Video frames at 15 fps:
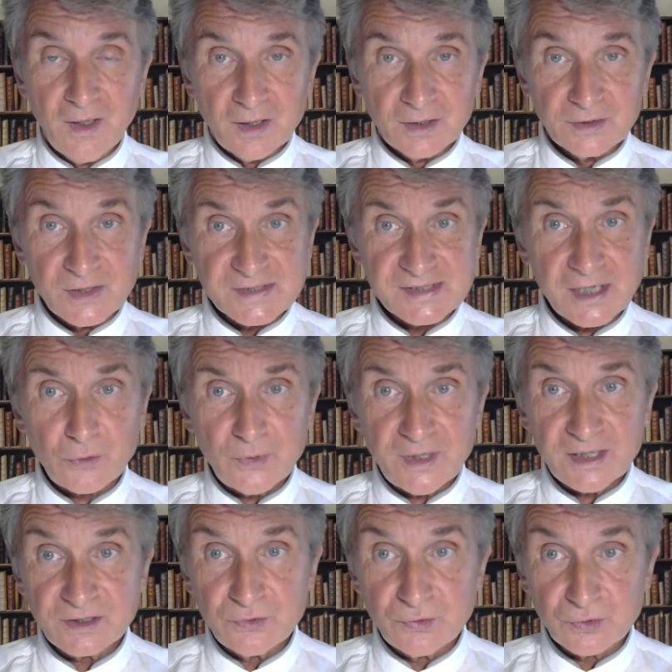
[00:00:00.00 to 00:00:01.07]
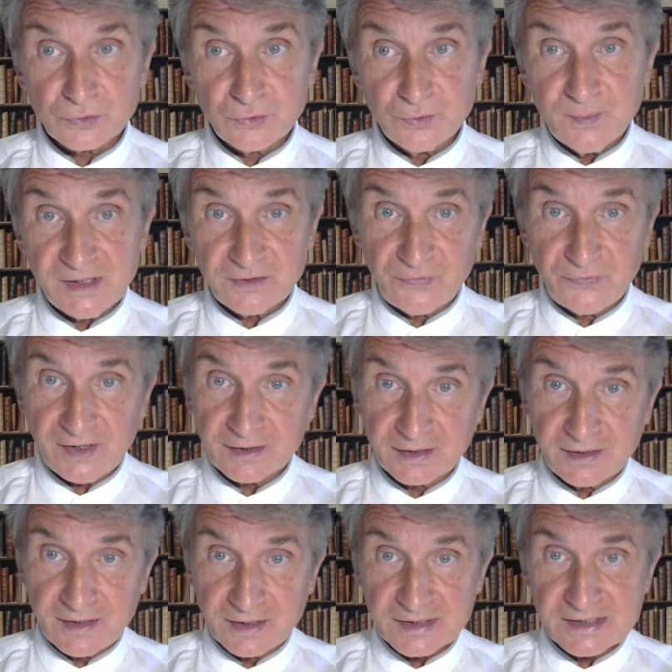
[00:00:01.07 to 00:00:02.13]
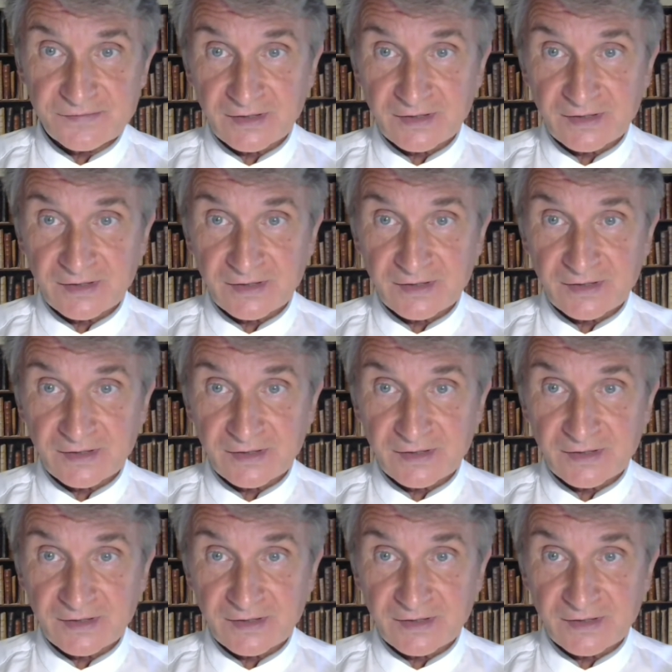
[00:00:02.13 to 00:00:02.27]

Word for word: Dans sa relecture du mythe phédrien,